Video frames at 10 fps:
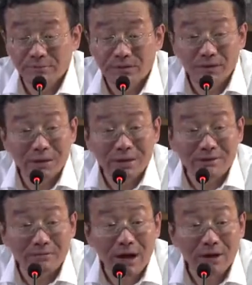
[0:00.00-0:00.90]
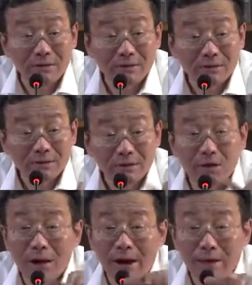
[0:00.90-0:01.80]
你们也什么，购
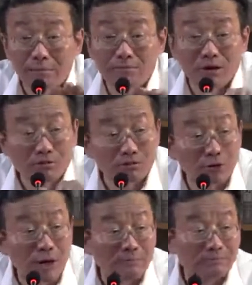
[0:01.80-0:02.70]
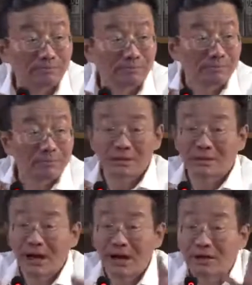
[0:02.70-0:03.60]
买一部分股权，
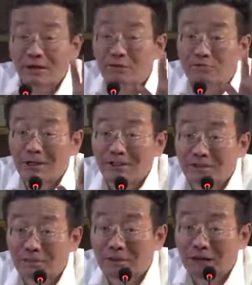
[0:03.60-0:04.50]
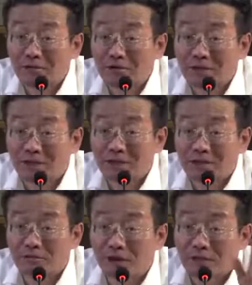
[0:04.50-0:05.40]
将来可以分享什么大风厂经
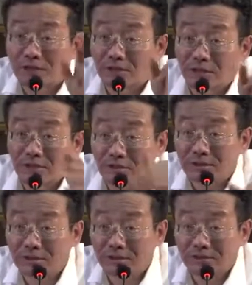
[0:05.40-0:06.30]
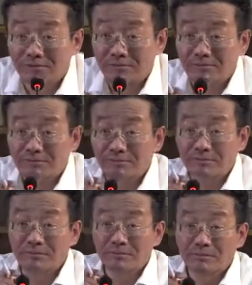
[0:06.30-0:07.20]
济发展的利益。
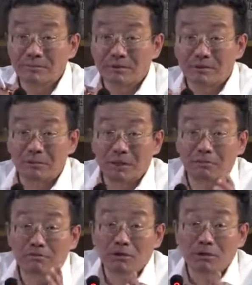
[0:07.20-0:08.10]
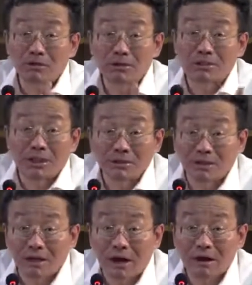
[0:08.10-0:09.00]
那么一部分工人真相信
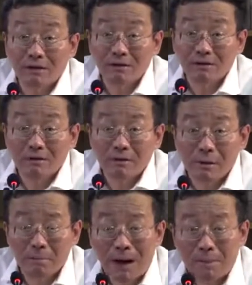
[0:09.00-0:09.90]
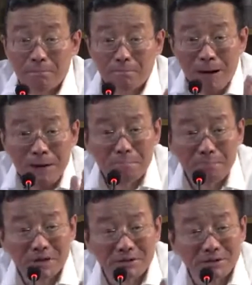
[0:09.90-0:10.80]
了他，把半
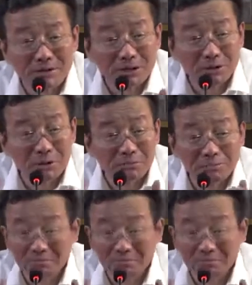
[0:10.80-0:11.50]
辈子的积蓄